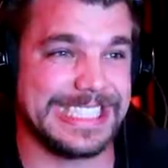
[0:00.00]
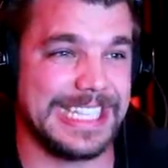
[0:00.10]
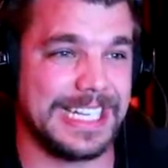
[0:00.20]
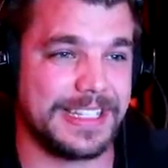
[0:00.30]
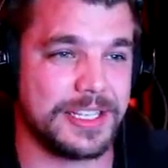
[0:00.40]

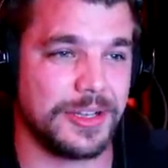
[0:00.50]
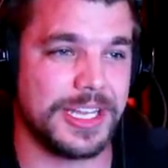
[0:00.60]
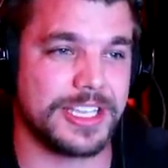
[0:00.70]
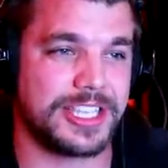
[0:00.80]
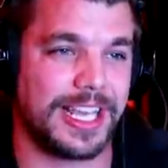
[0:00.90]
Ah,
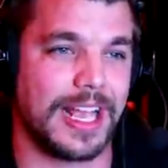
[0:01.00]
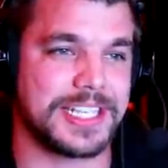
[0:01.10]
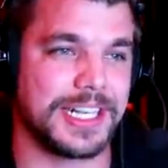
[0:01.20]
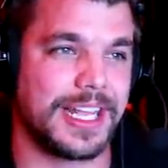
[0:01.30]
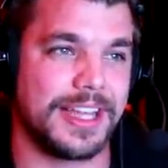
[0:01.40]
désolé, je t'ai
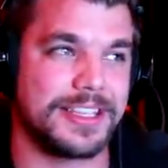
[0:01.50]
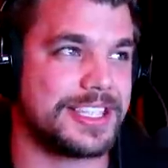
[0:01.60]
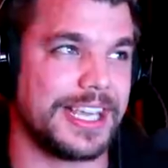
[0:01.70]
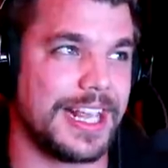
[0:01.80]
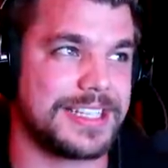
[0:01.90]
crassé le crâne, je
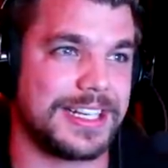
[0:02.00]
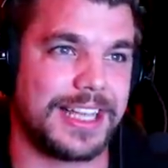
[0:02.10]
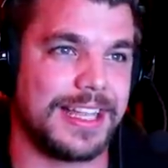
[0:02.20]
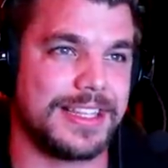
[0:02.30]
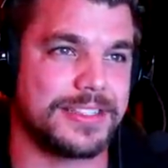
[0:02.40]
t'ai cassé le
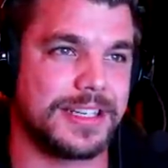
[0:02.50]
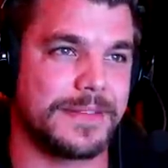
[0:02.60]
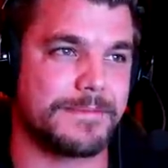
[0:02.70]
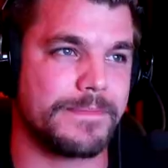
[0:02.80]
crâne, désolé.